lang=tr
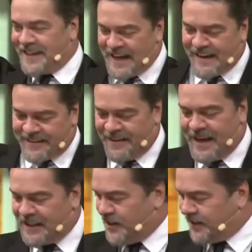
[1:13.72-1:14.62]
gelsin
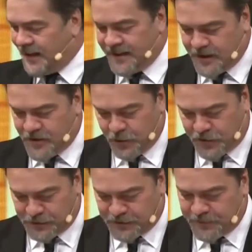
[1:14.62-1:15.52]
gerçekten de
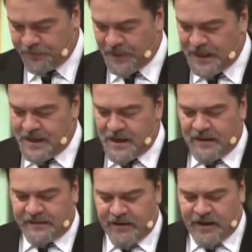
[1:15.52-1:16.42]
konuşuruz.
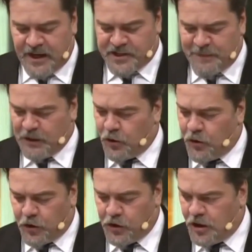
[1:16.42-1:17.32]
Sevgili eşimin
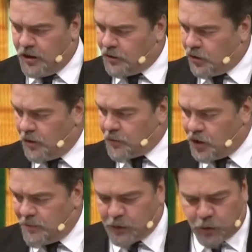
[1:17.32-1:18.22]
doğu günü, doğum
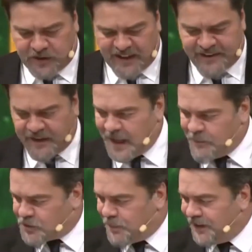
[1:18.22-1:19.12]
günü bir kutlasan
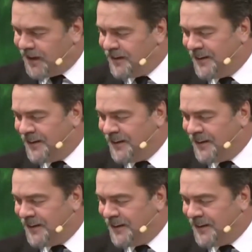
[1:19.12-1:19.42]
demiş bana.